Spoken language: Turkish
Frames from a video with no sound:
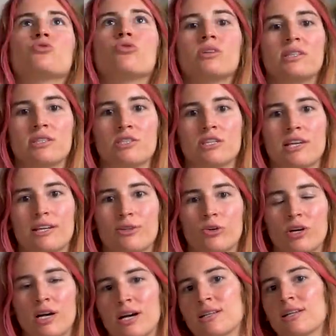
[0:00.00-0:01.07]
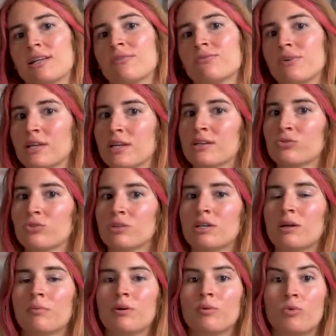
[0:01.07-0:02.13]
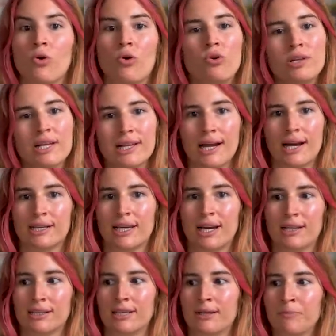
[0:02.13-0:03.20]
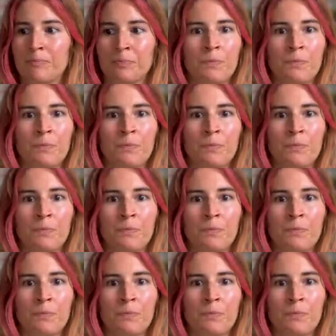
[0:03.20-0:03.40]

çok itici geliyor kardelen falan diyorlar ama öyleler yani